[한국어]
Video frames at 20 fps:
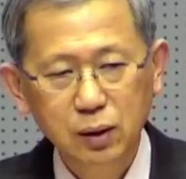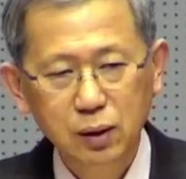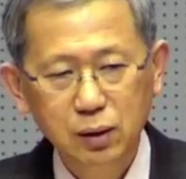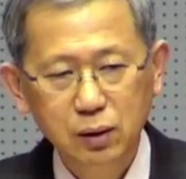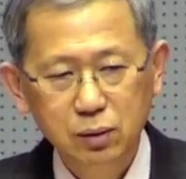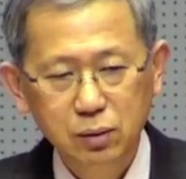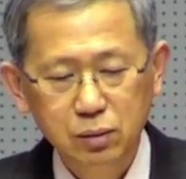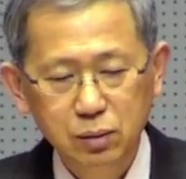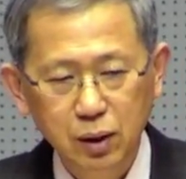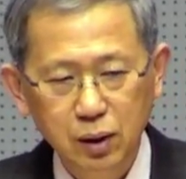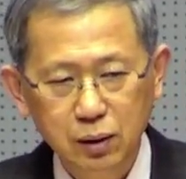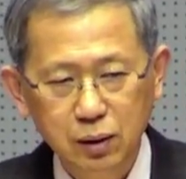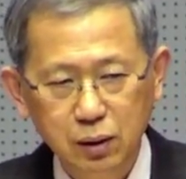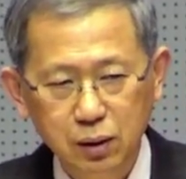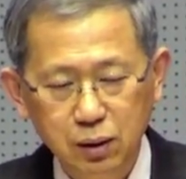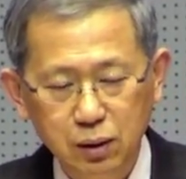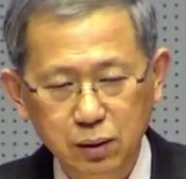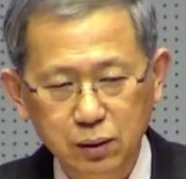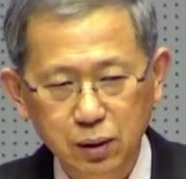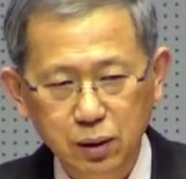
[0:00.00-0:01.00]
그리고 한 해의
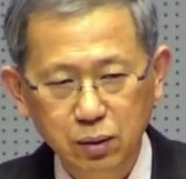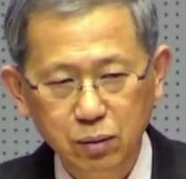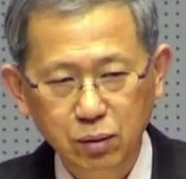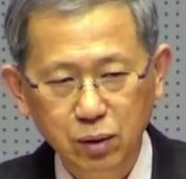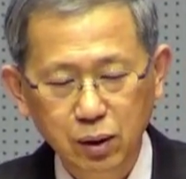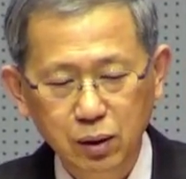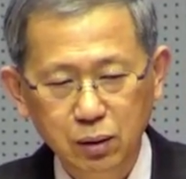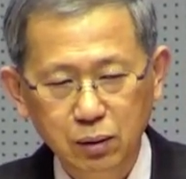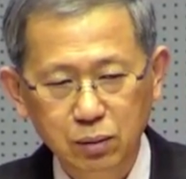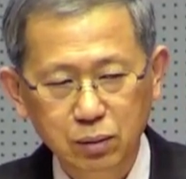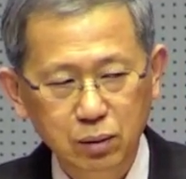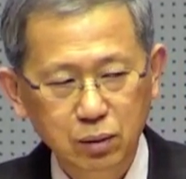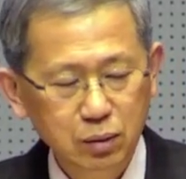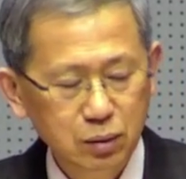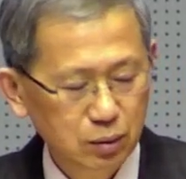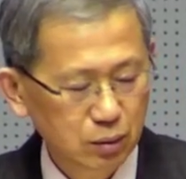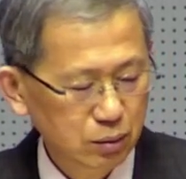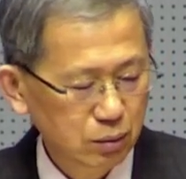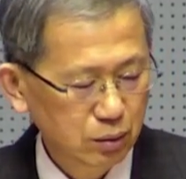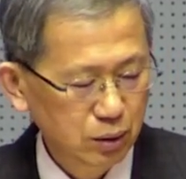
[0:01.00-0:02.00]
결산도 해야 되고
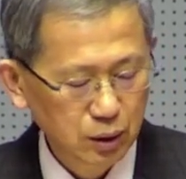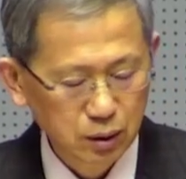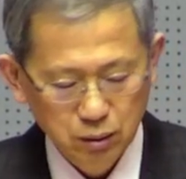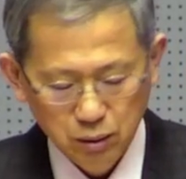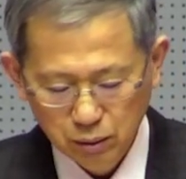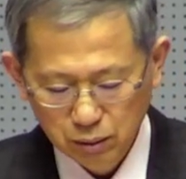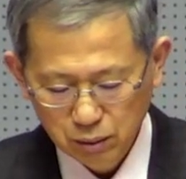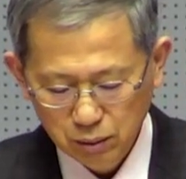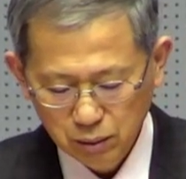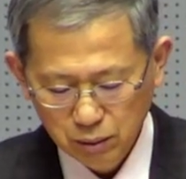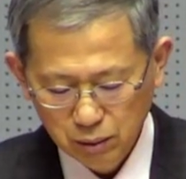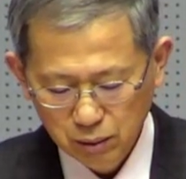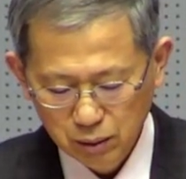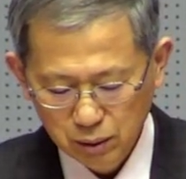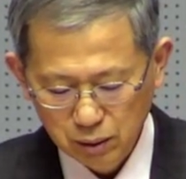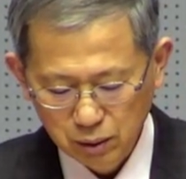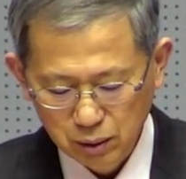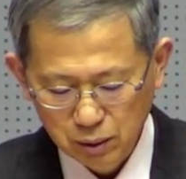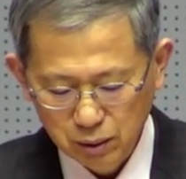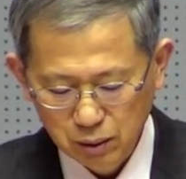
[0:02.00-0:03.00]
또 내년도
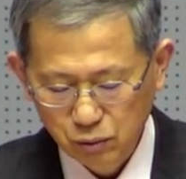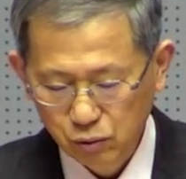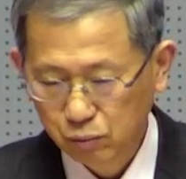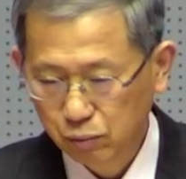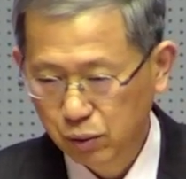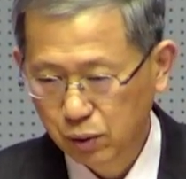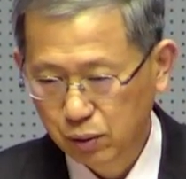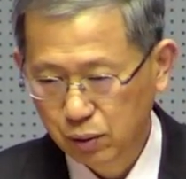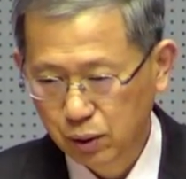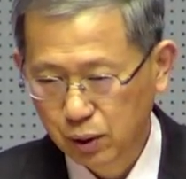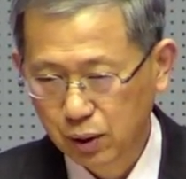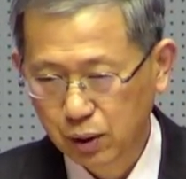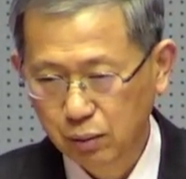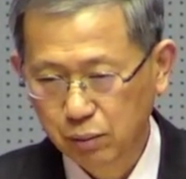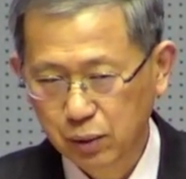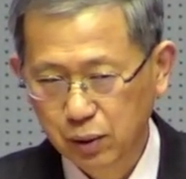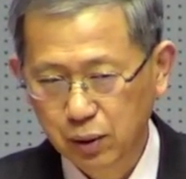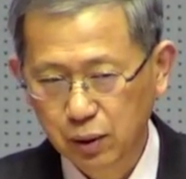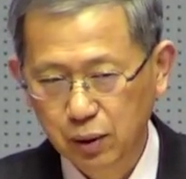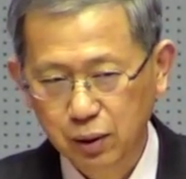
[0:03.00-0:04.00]
어, 준비도 해야
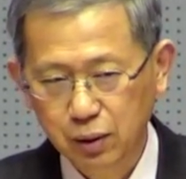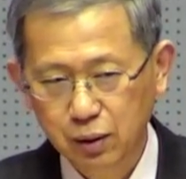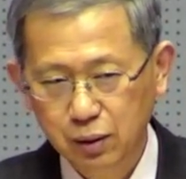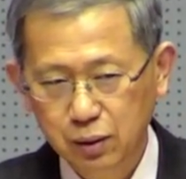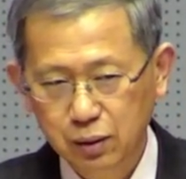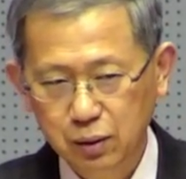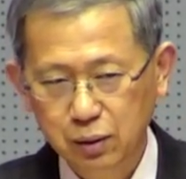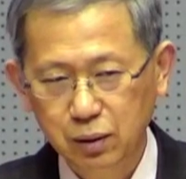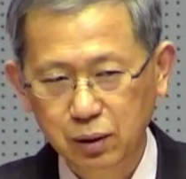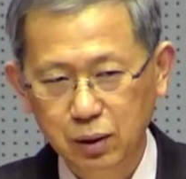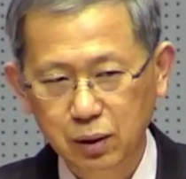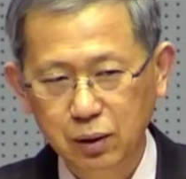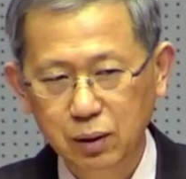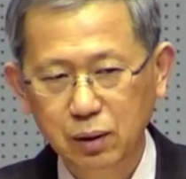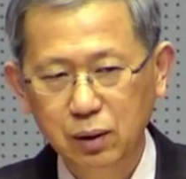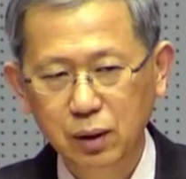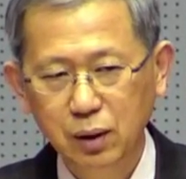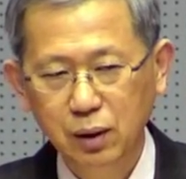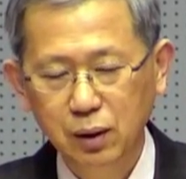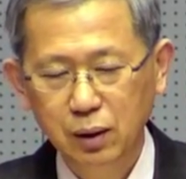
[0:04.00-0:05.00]
됩니다. 그러니까
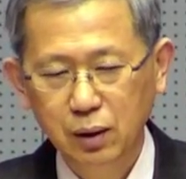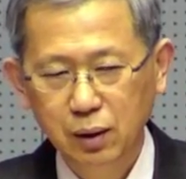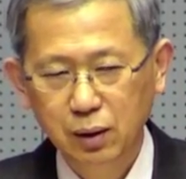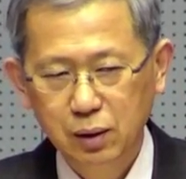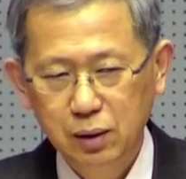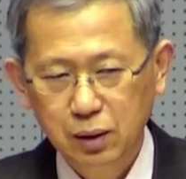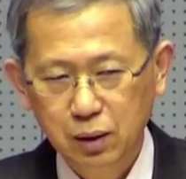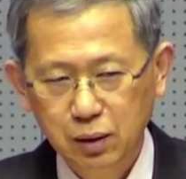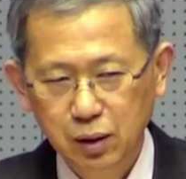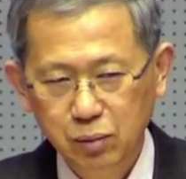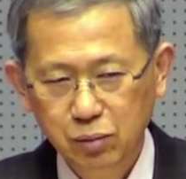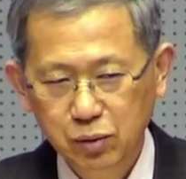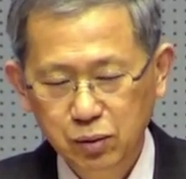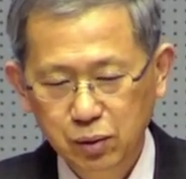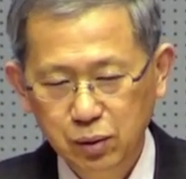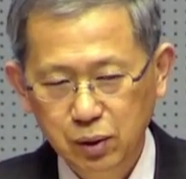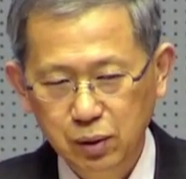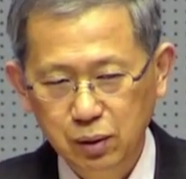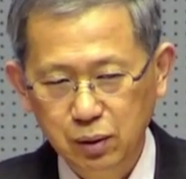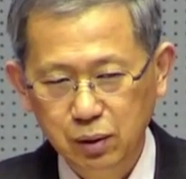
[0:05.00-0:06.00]

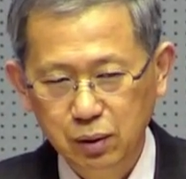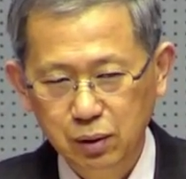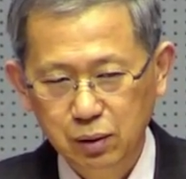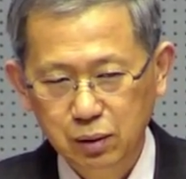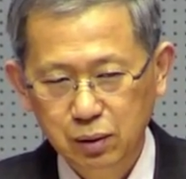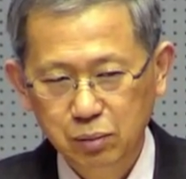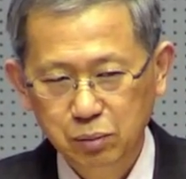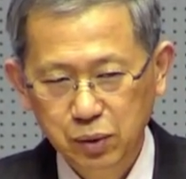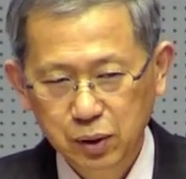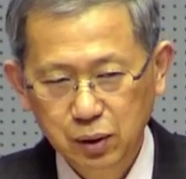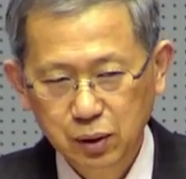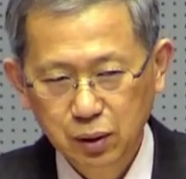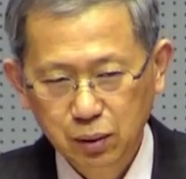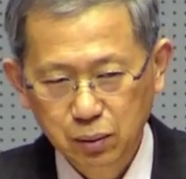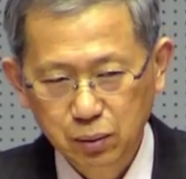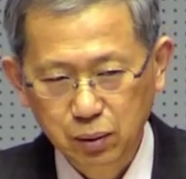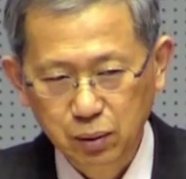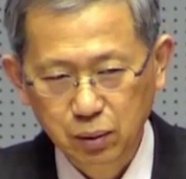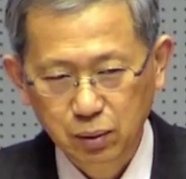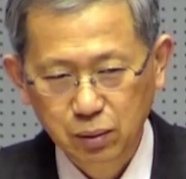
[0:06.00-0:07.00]
창립주의 이런
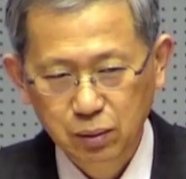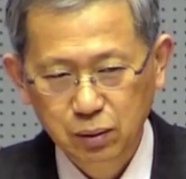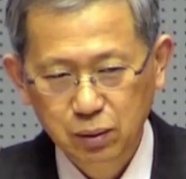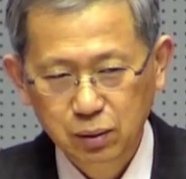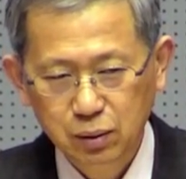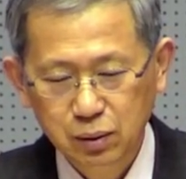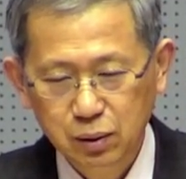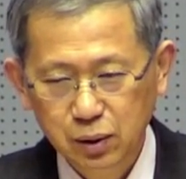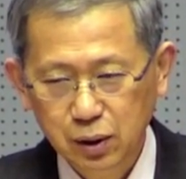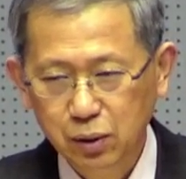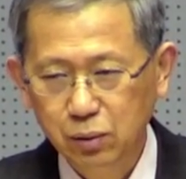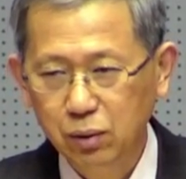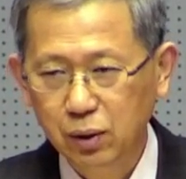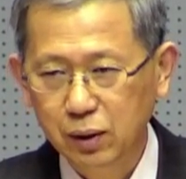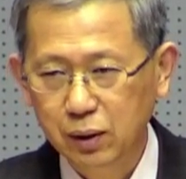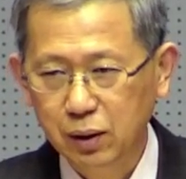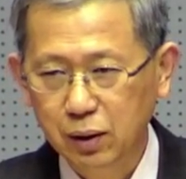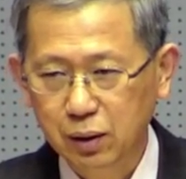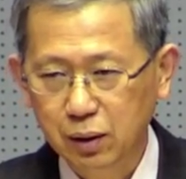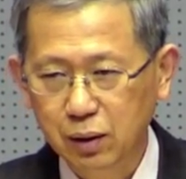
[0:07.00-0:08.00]
핑계고 기도할
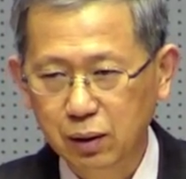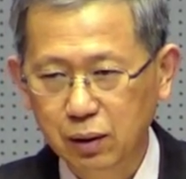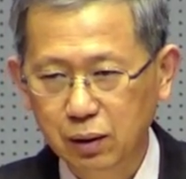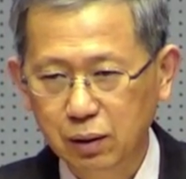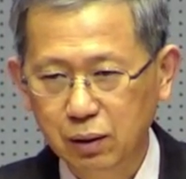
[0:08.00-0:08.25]
때다.